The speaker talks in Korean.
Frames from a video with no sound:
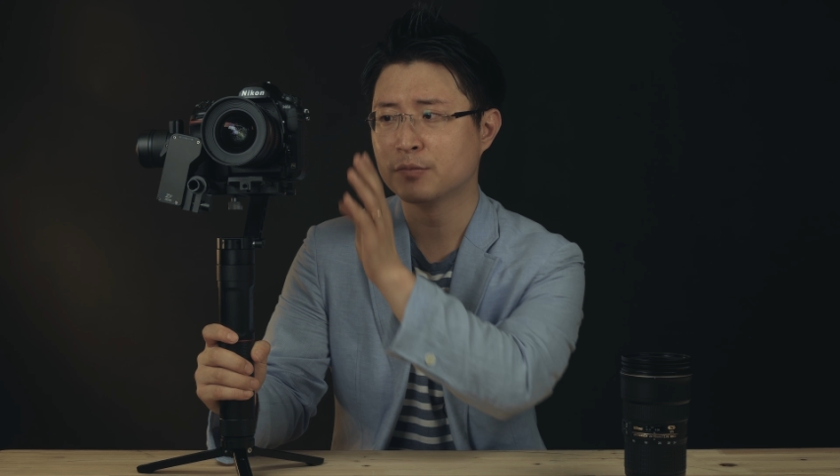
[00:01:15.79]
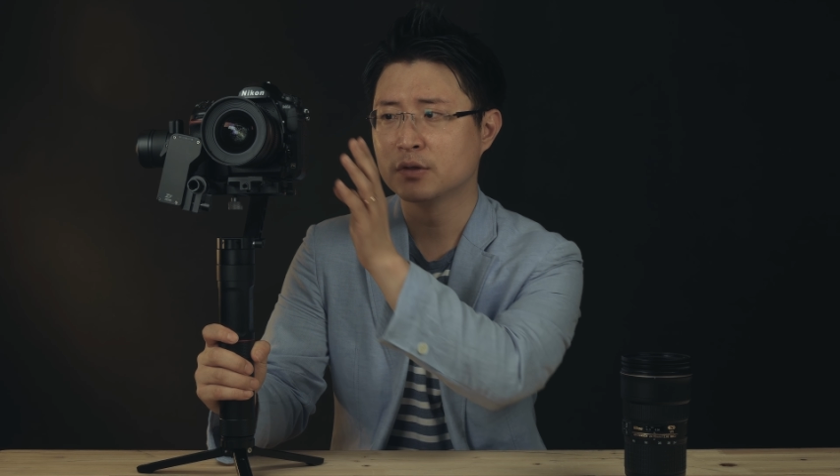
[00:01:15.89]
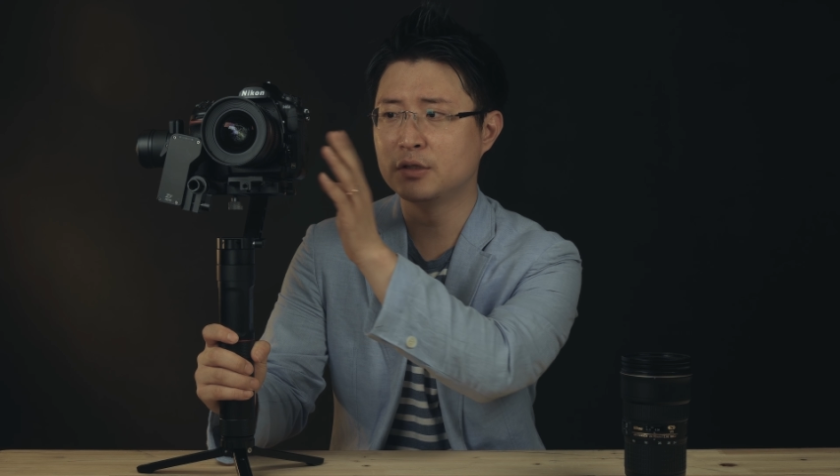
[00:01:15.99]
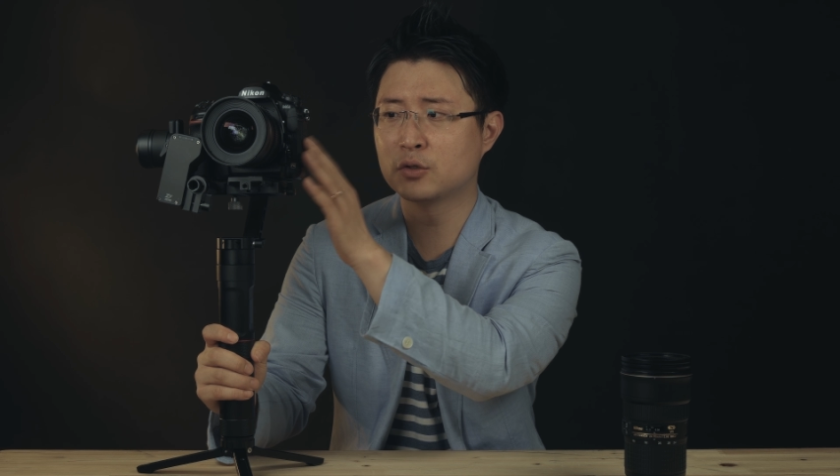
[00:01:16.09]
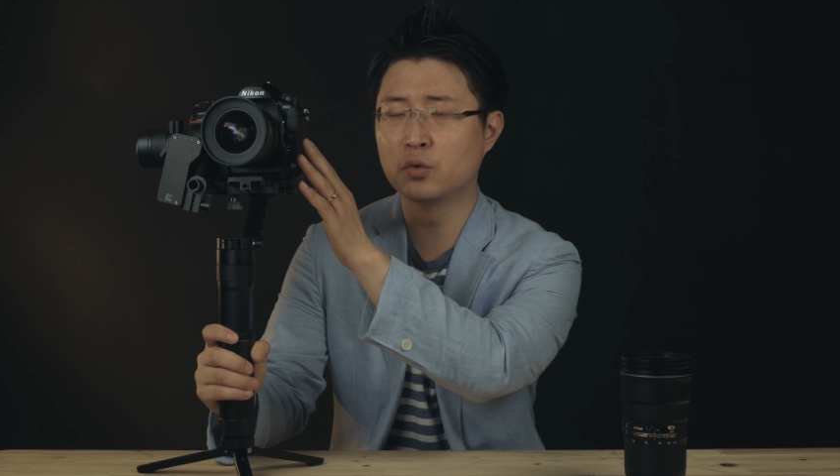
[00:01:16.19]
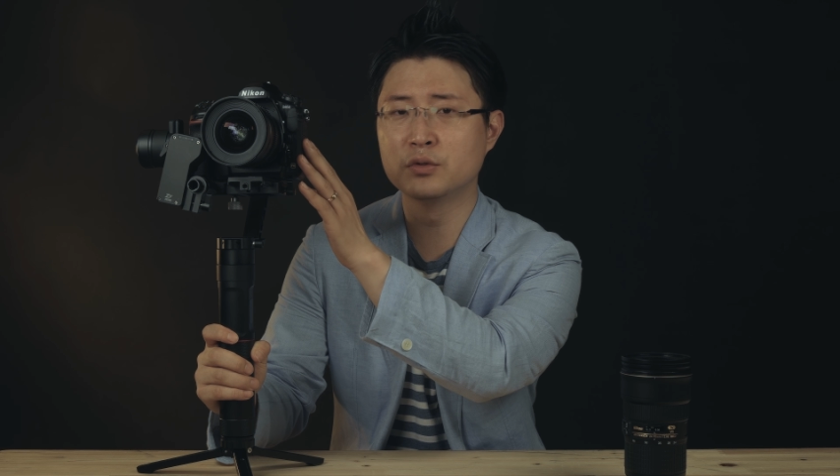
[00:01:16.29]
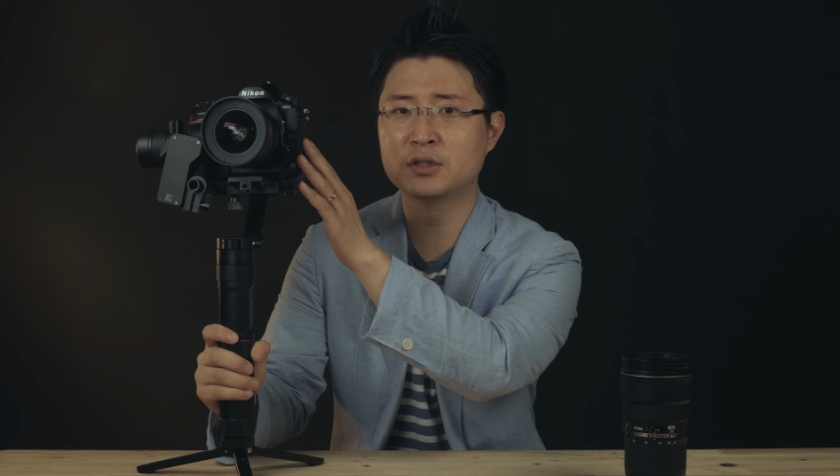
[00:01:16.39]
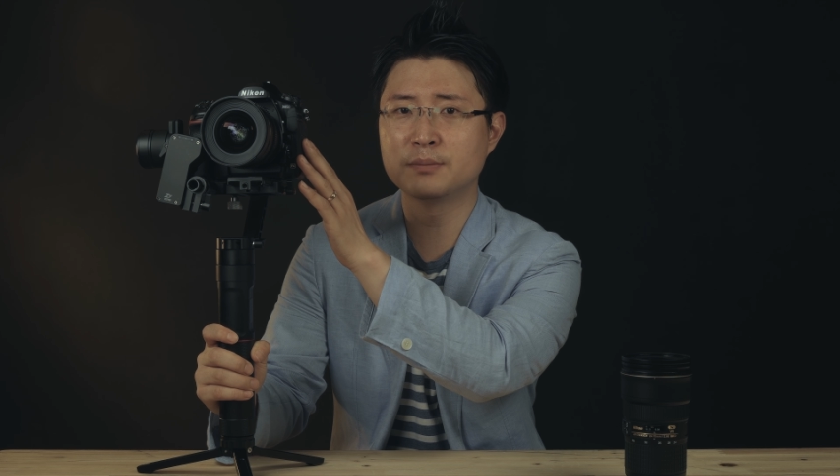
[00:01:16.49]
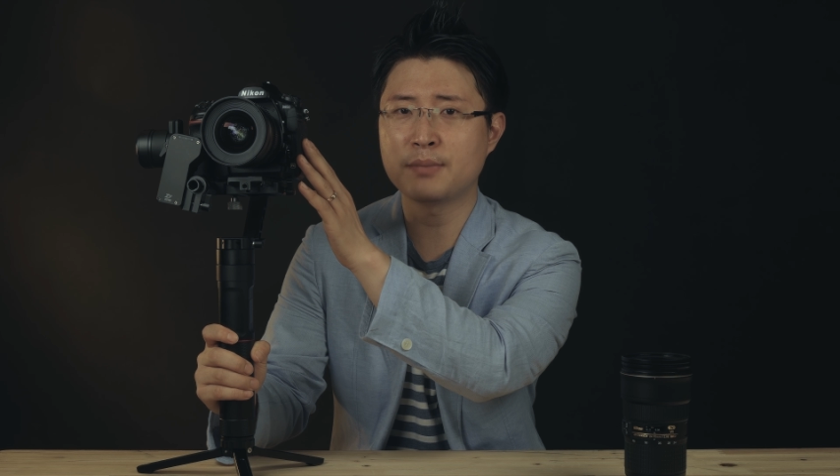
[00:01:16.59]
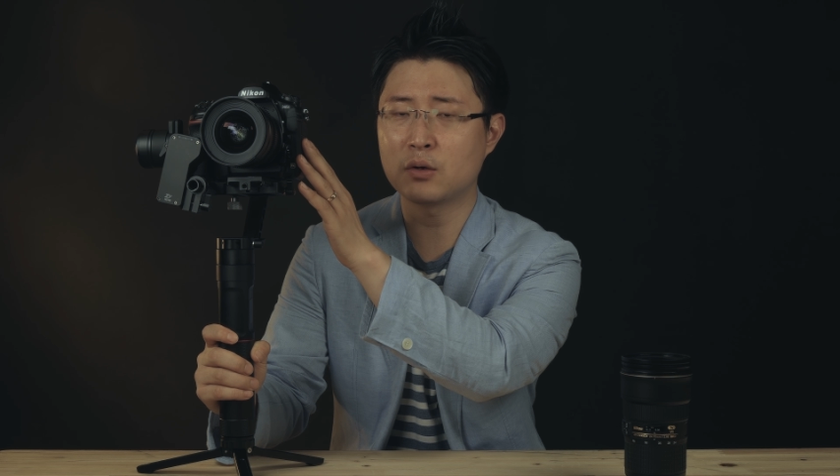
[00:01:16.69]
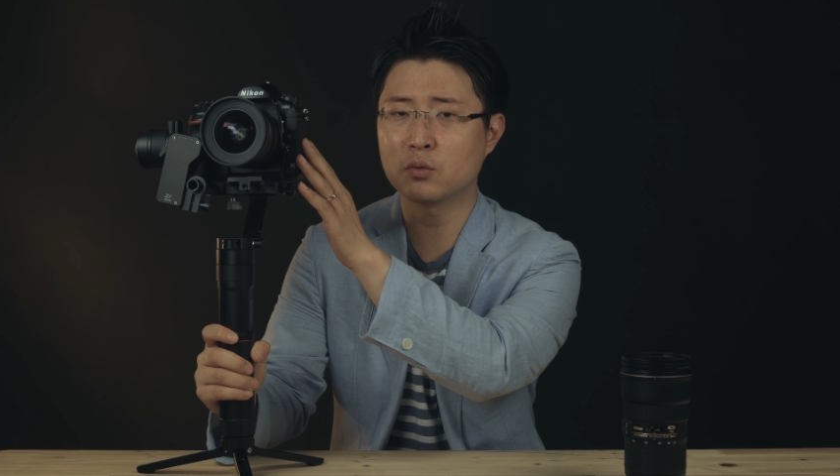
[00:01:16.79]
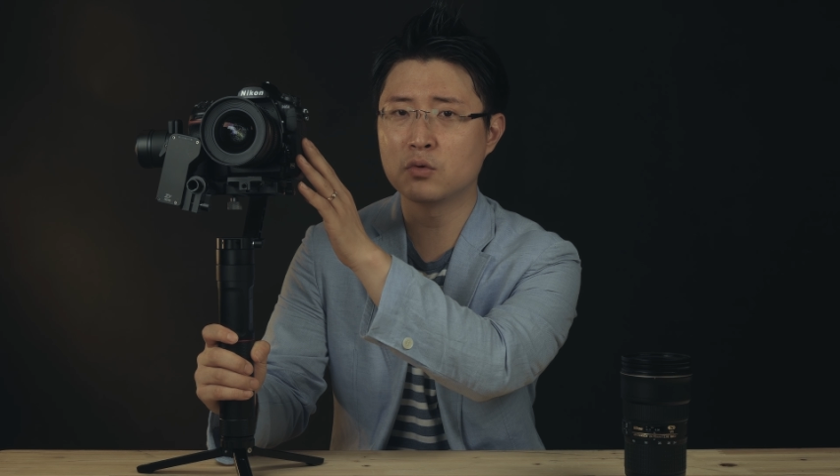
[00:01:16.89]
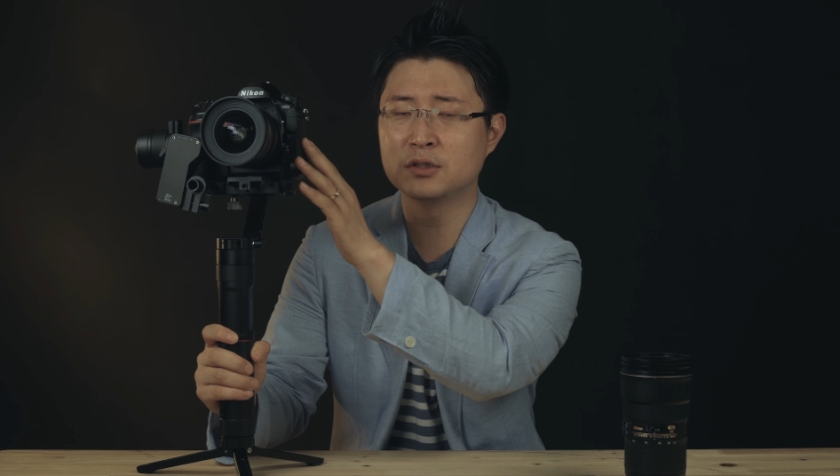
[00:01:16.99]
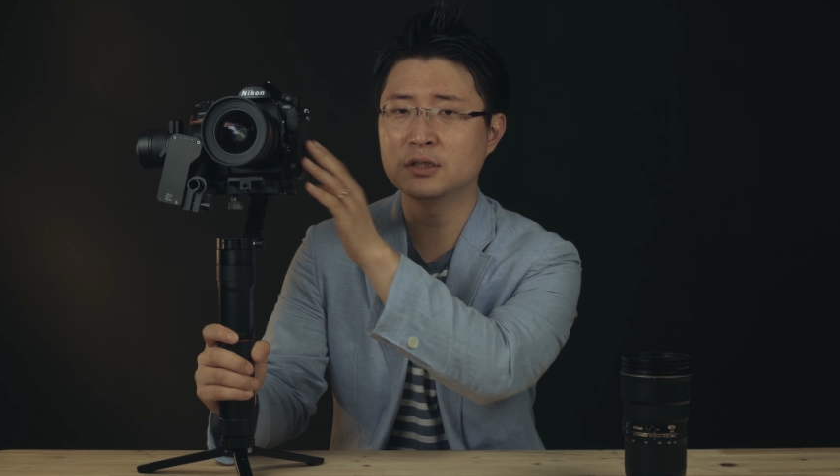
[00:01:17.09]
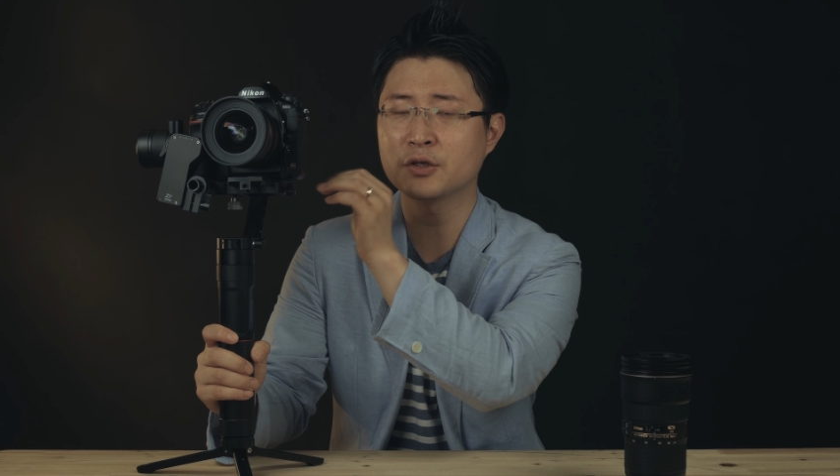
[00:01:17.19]
니콘
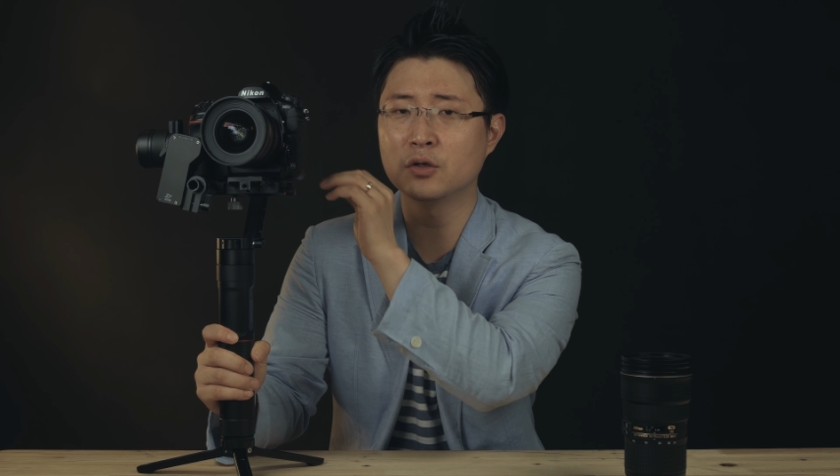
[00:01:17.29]
D850을